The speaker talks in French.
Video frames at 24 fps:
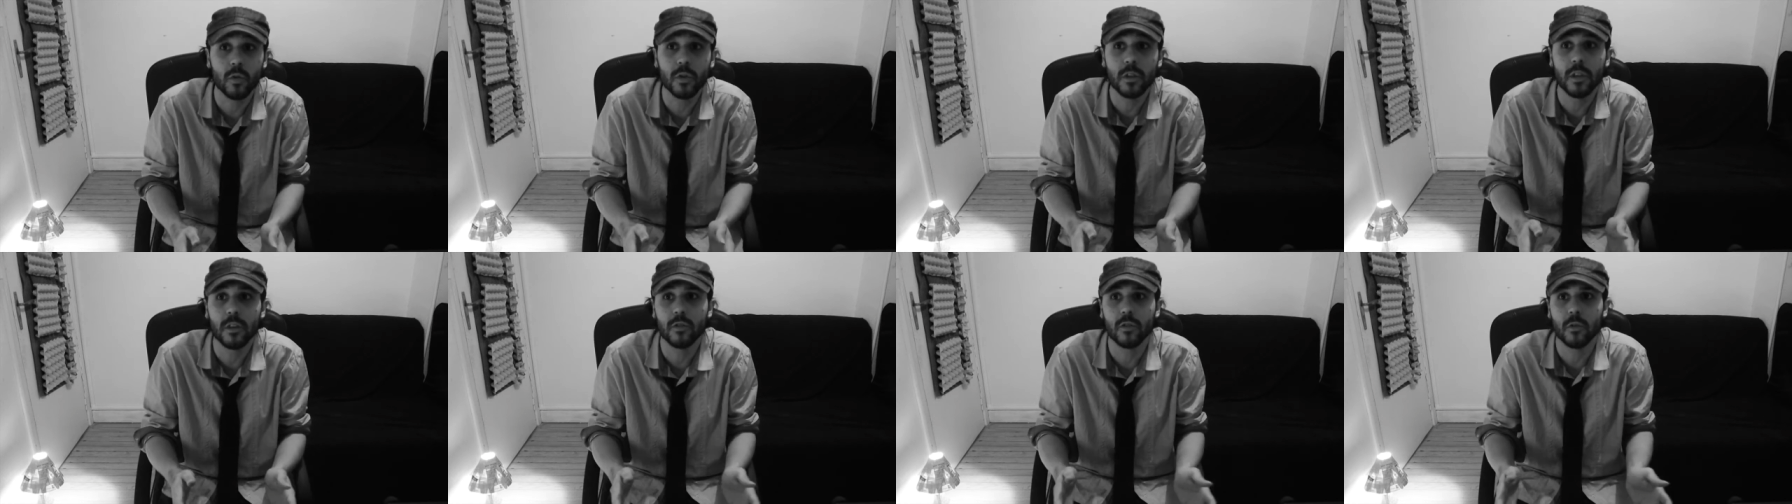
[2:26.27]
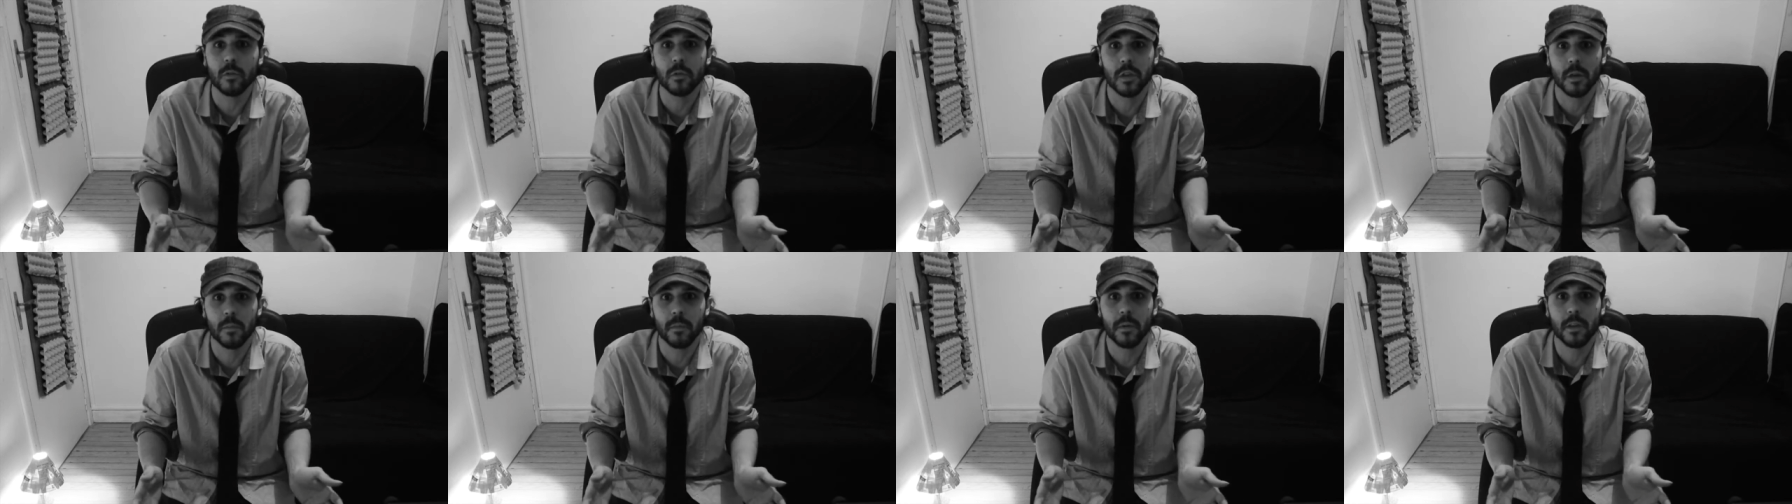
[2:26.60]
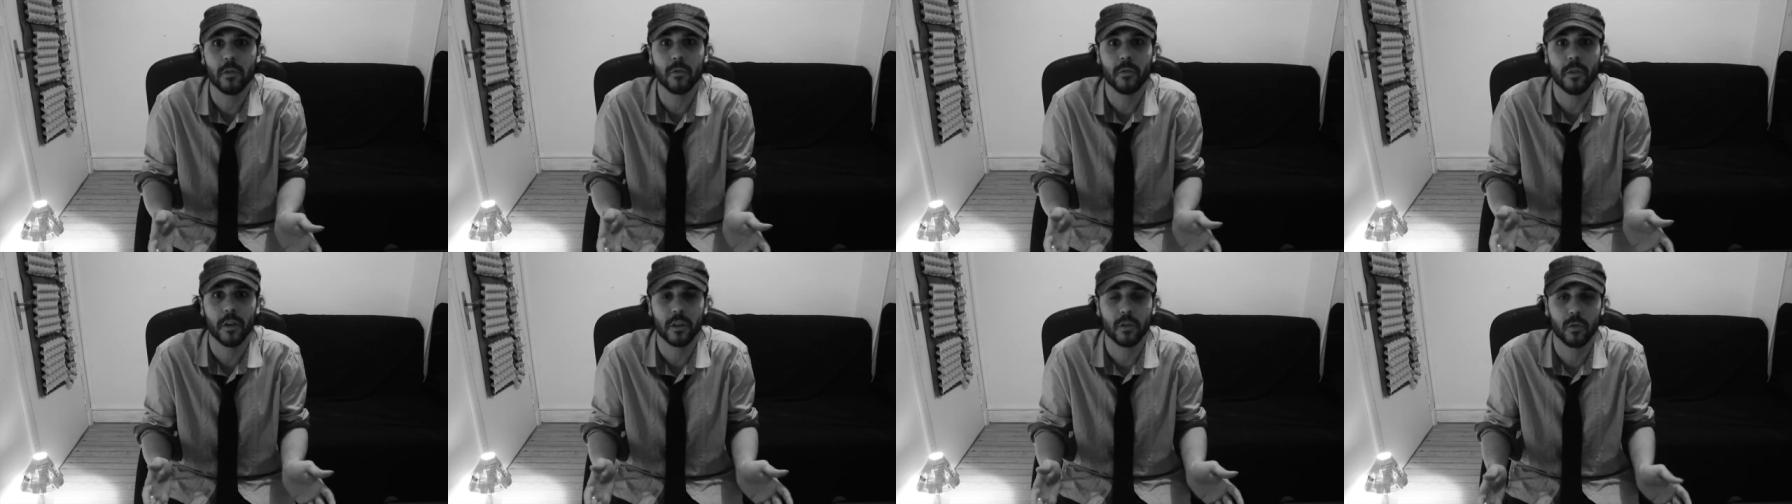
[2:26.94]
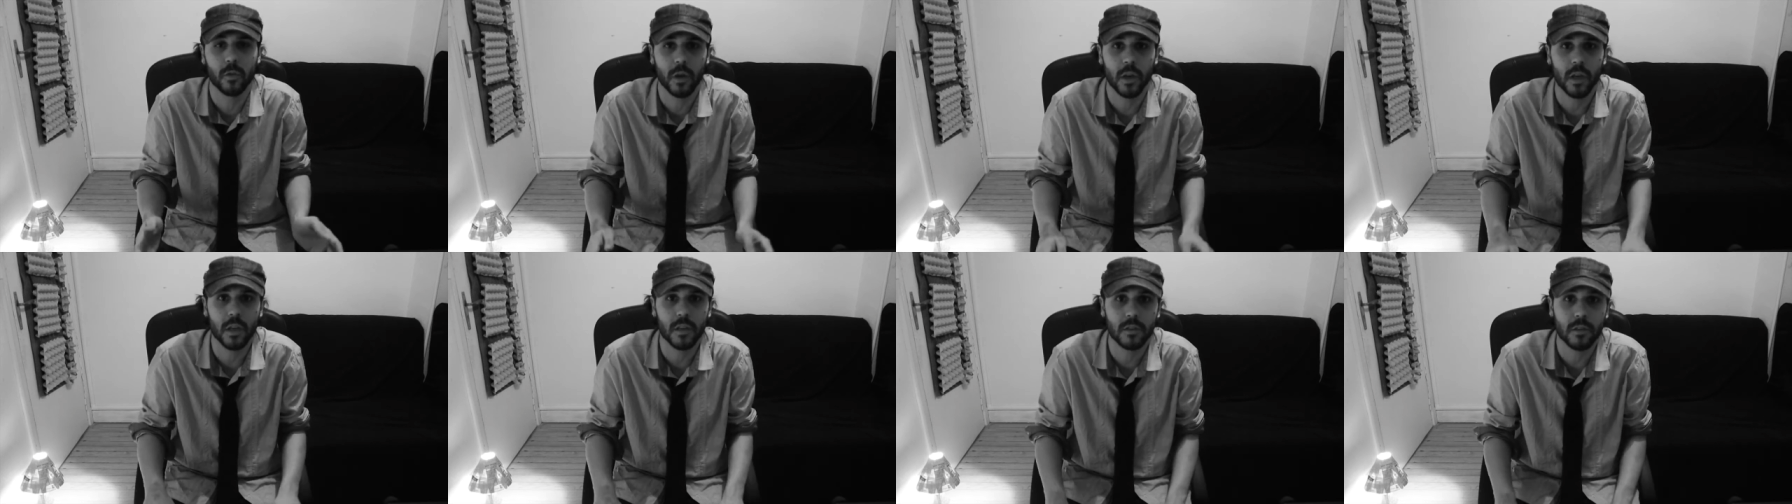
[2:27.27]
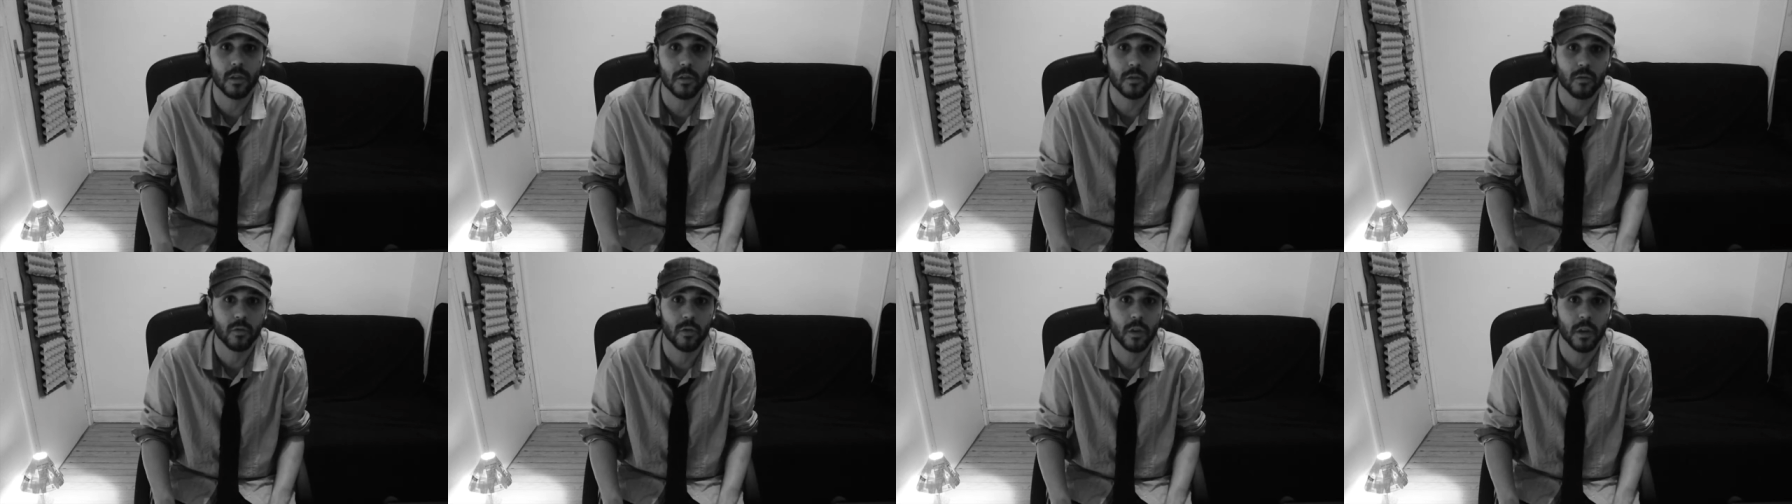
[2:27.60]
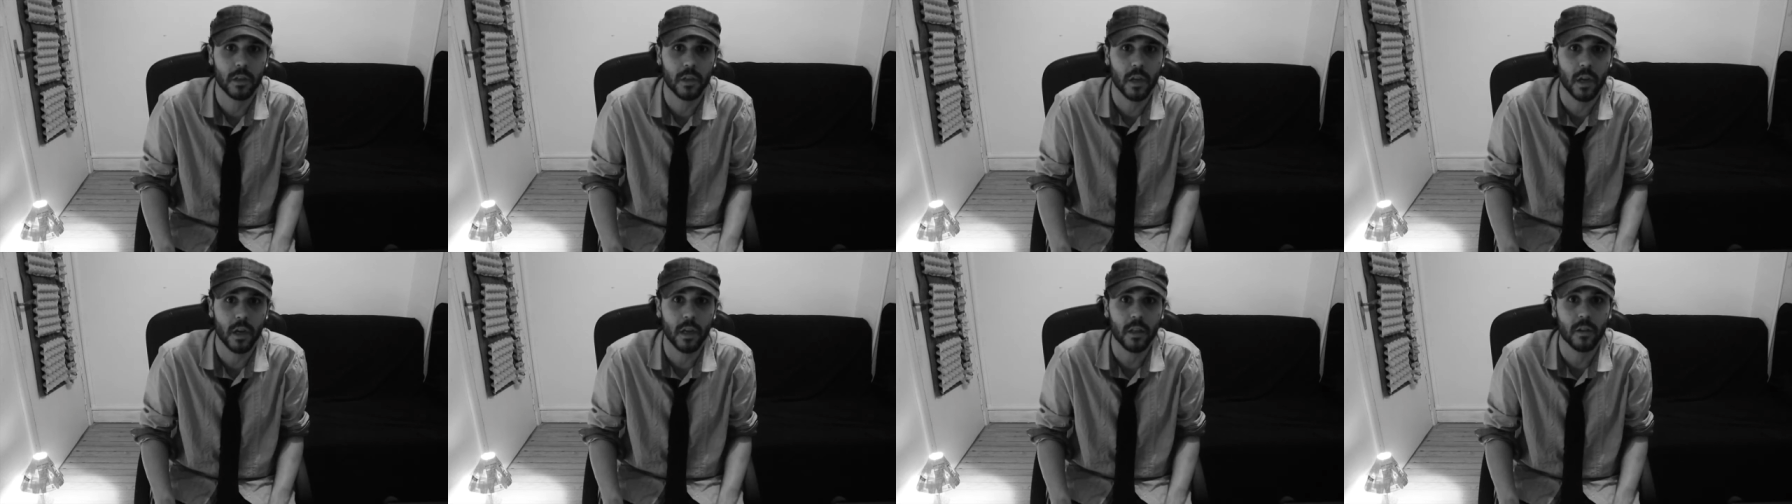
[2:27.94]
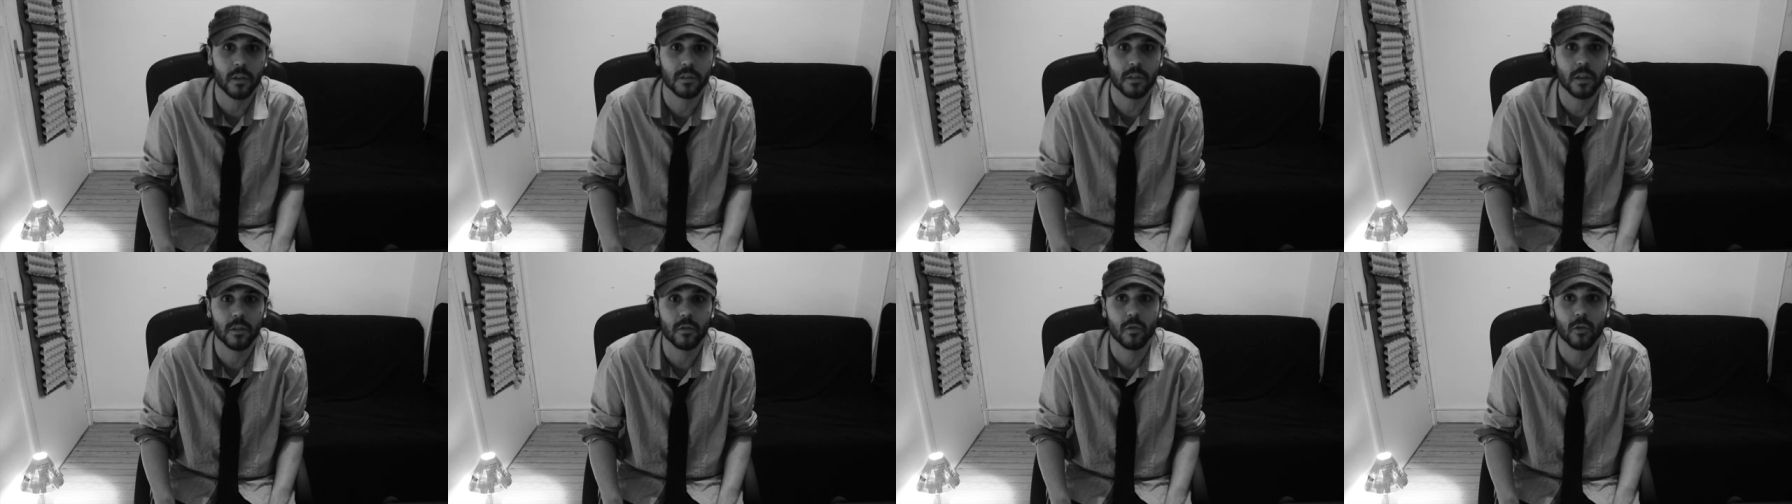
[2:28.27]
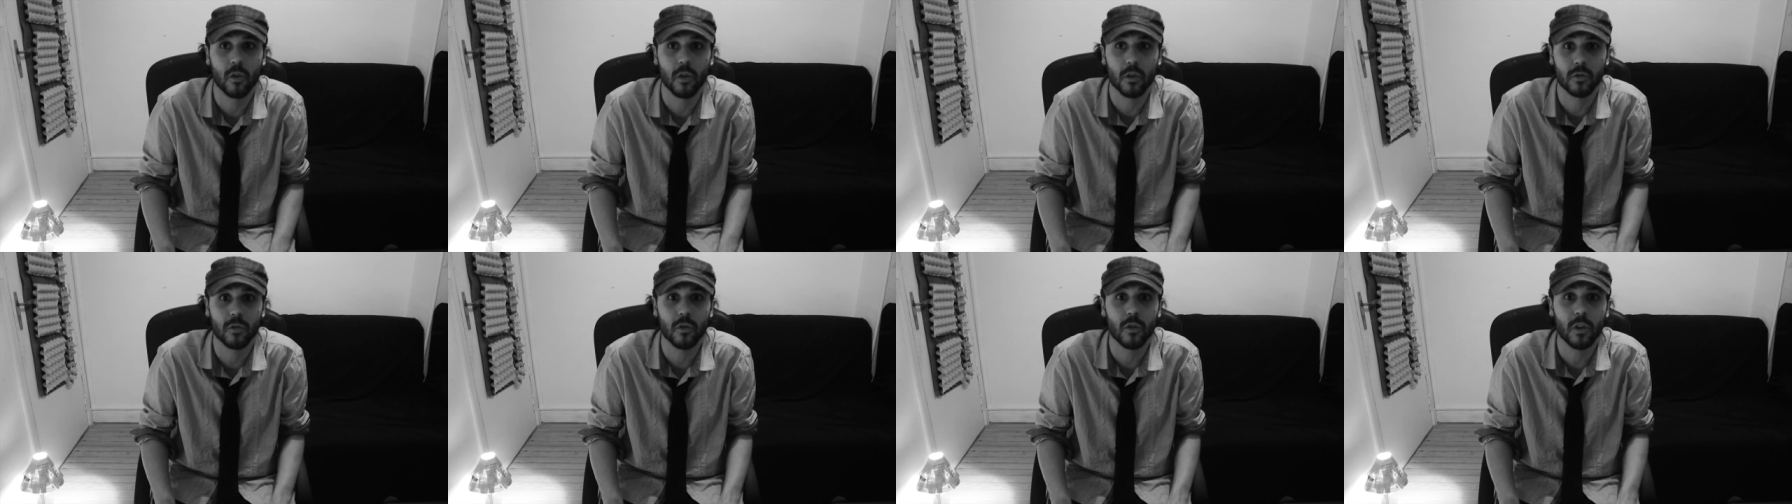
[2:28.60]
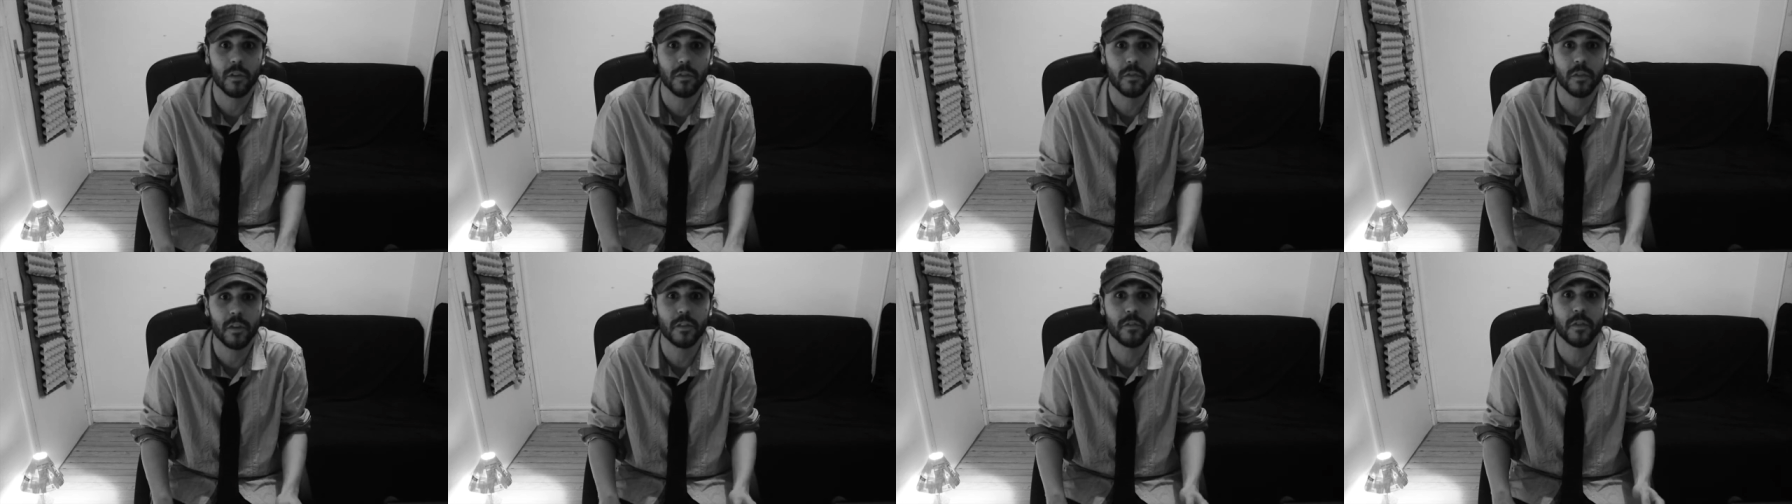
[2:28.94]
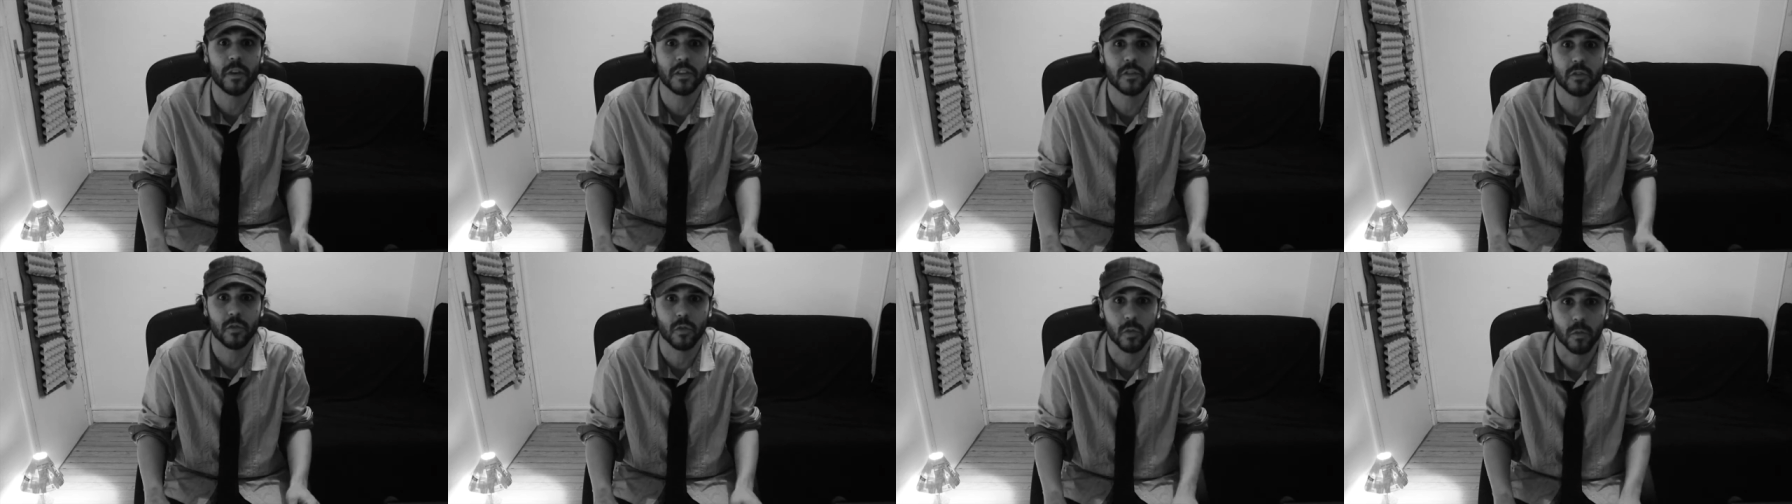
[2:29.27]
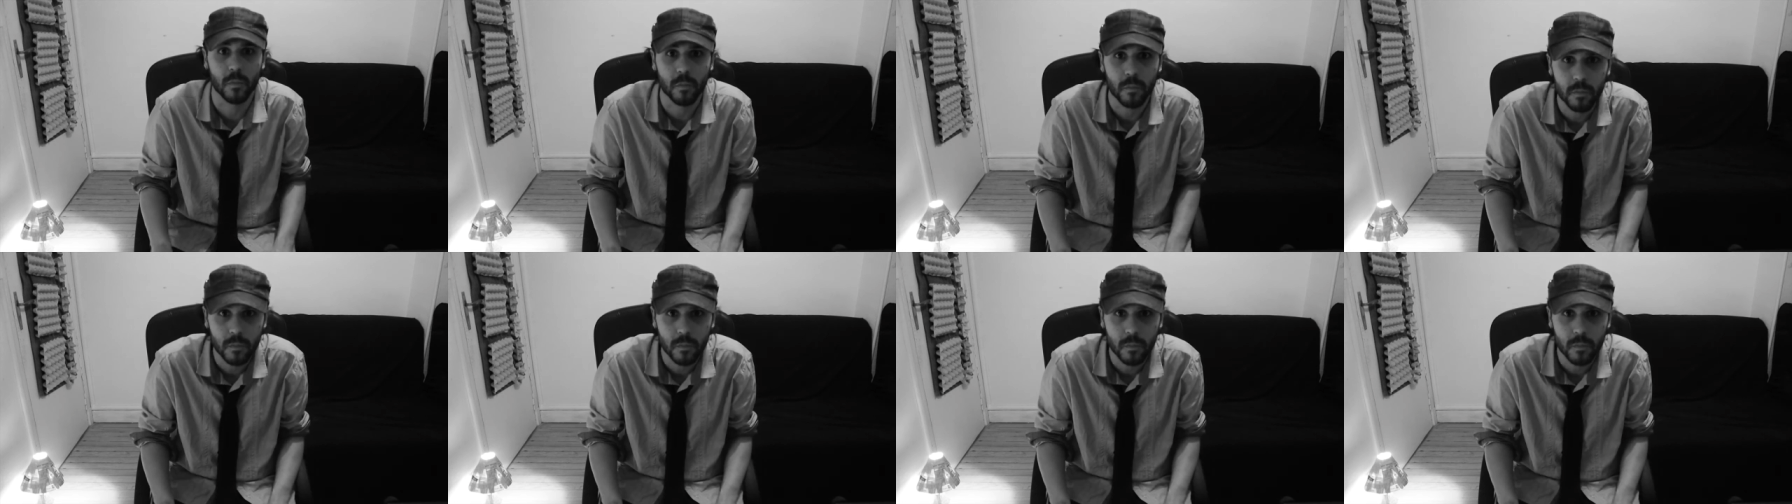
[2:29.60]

ou des objets manufacturés sans se les carrer dans un de leurs orifices faciaux